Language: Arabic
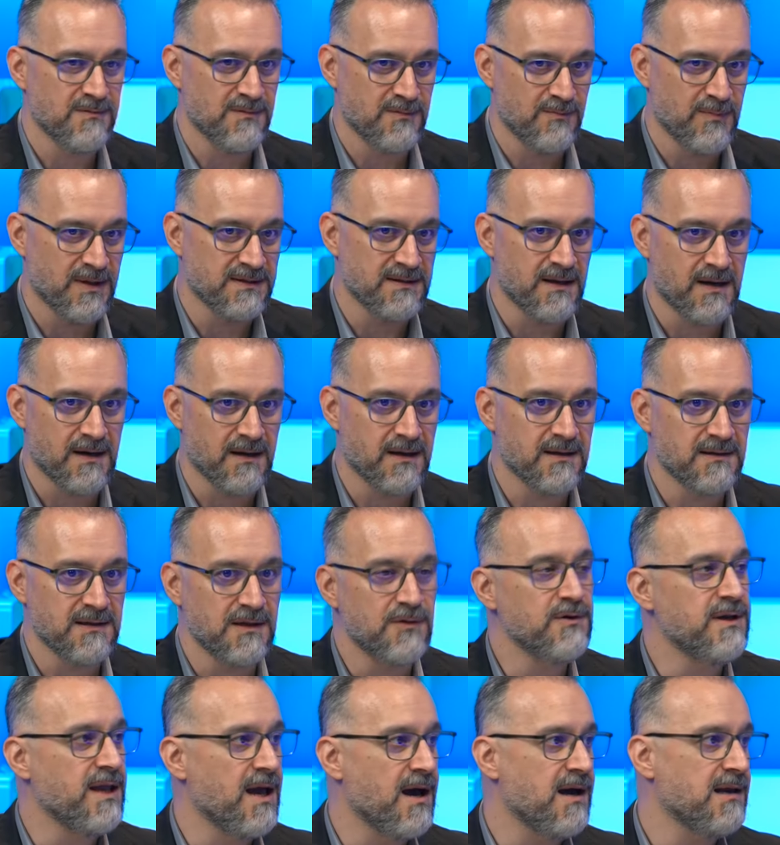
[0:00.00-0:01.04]
ما تطرقت
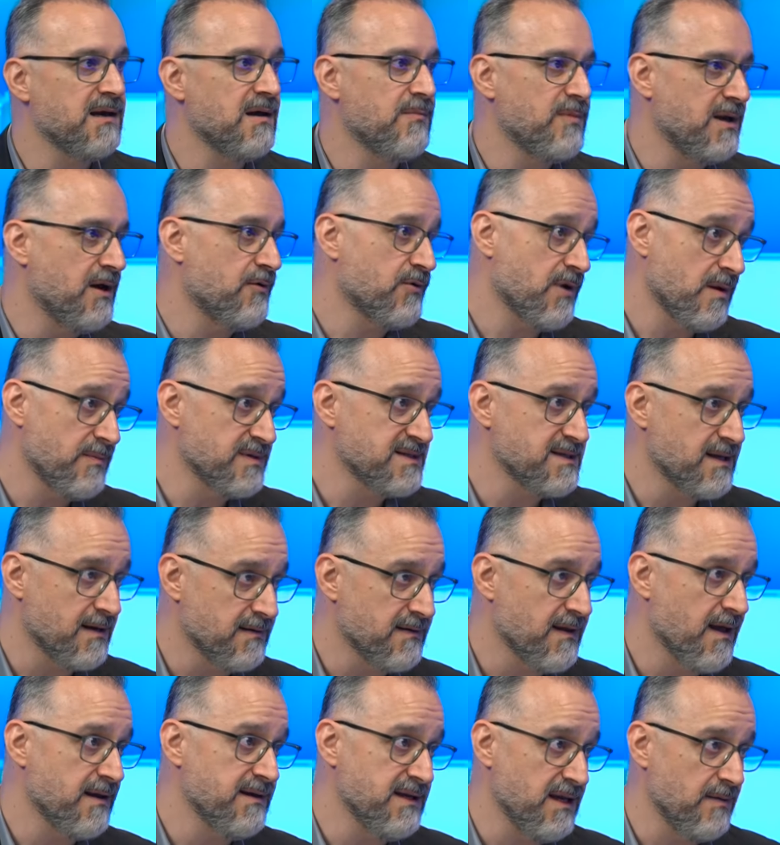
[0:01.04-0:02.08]
له هي آلام الأورام
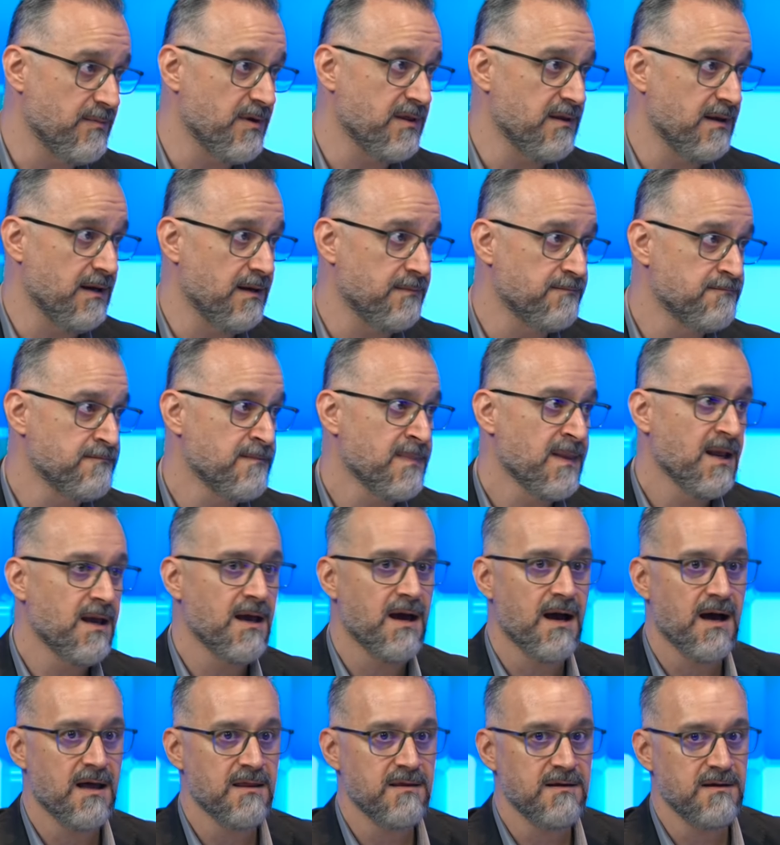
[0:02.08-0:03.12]
السرطانية مثلا
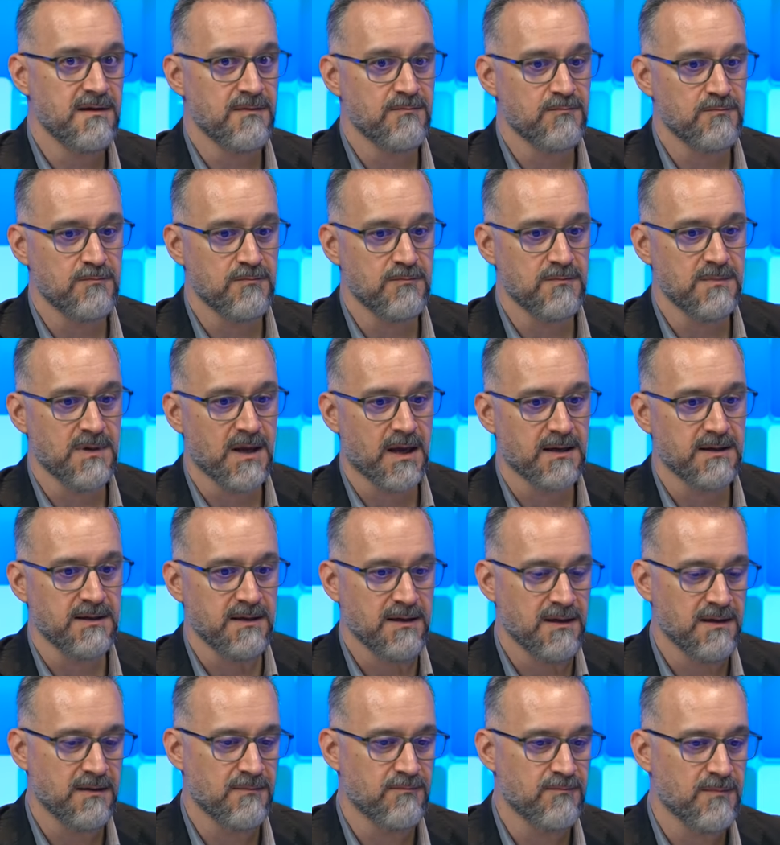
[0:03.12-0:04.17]
هذه
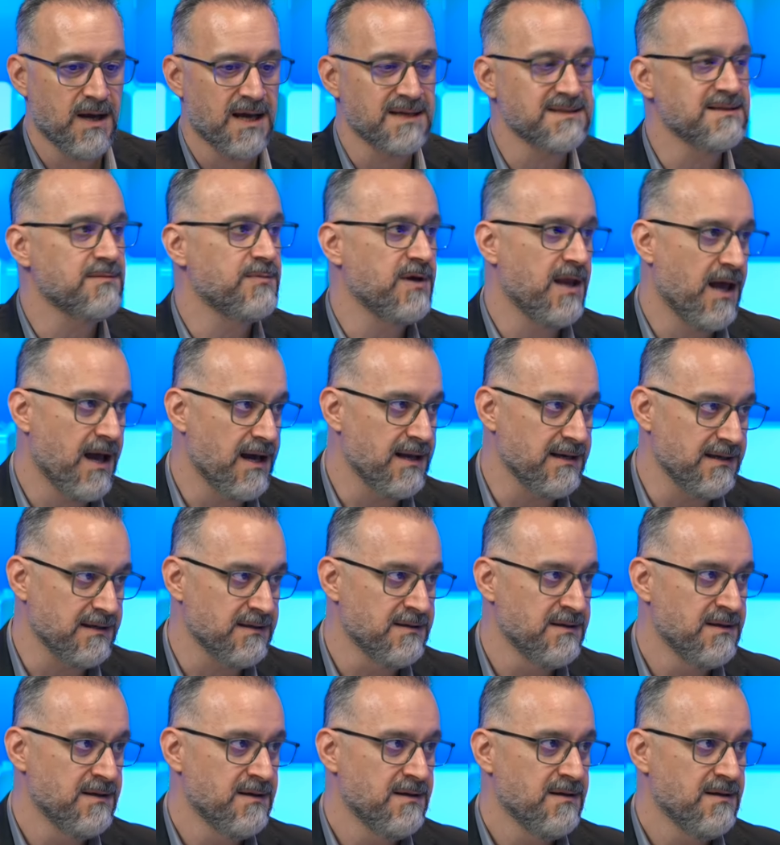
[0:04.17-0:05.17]
يعني حسب الحالة